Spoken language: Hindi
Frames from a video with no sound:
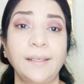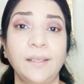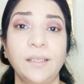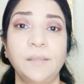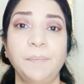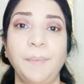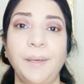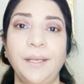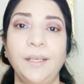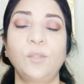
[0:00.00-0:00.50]

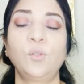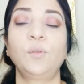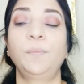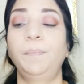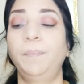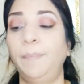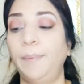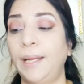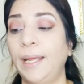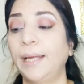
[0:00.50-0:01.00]
ड्रेस पहने तो
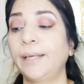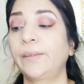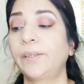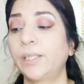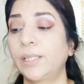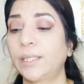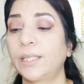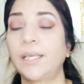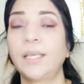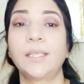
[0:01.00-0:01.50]
ब्लैक
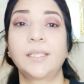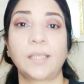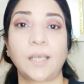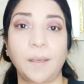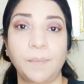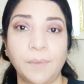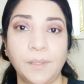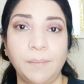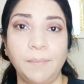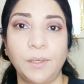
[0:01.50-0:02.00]
ड्रेस के
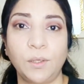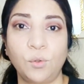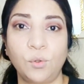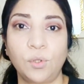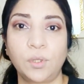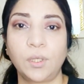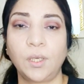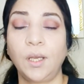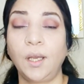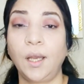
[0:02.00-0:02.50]
हिसाब से मैं
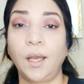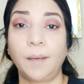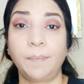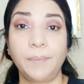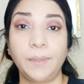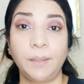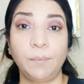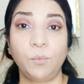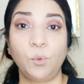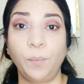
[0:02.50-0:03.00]
कुछ
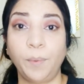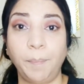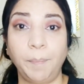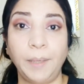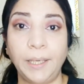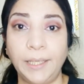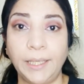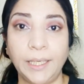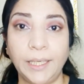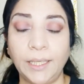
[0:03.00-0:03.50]
अपने मुंह पे
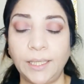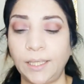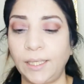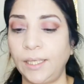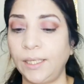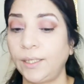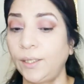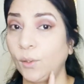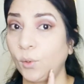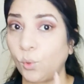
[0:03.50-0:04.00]
पेंटिंग
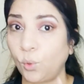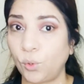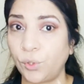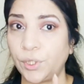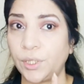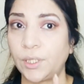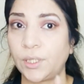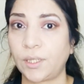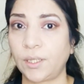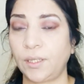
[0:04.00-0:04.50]
करने की
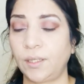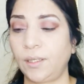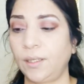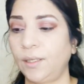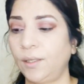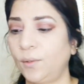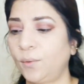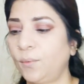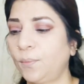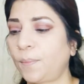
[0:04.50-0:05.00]
कोशिश कर
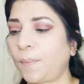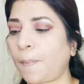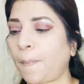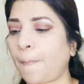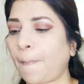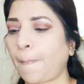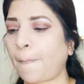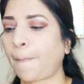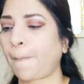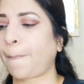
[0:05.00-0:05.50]
रही
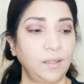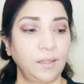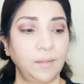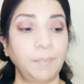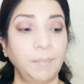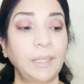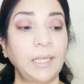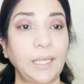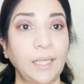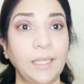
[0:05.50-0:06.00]

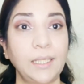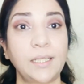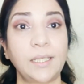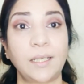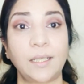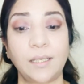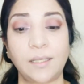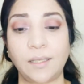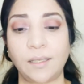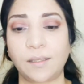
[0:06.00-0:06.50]
हूँ बताते
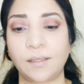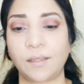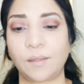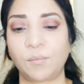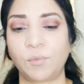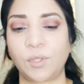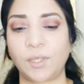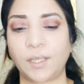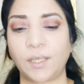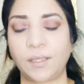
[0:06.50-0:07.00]
जाना साथ
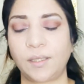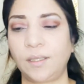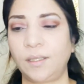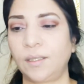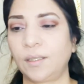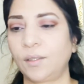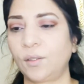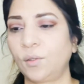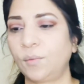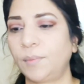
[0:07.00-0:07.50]
साथ मुझे कैसे
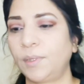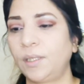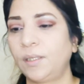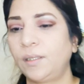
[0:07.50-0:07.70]
लग रही है